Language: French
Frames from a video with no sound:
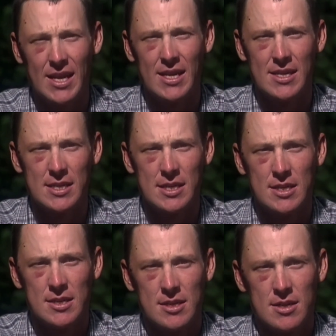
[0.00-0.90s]
C'était une
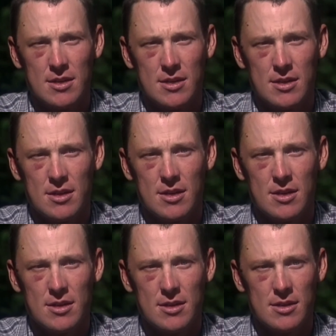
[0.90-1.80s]
sale journée.
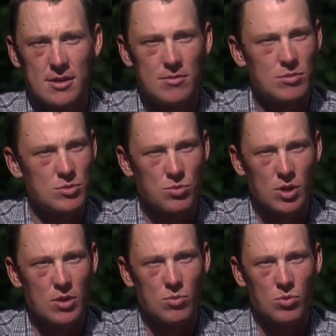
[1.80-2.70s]
J'étais vraiment au